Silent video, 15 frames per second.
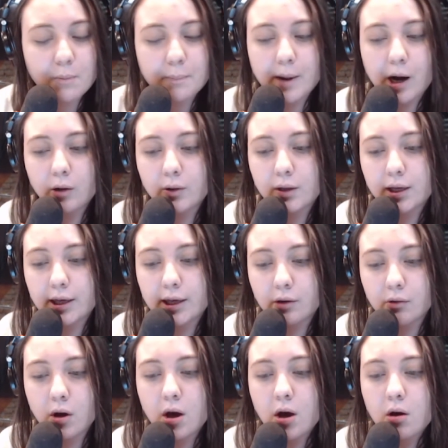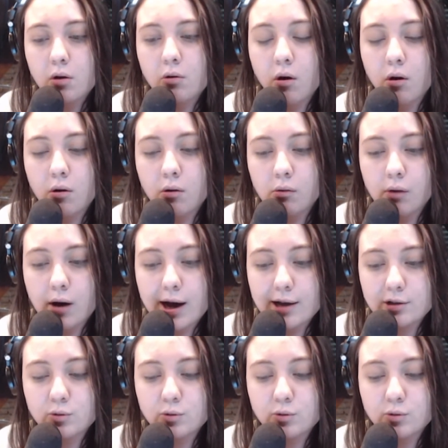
São Paulo e Rio, com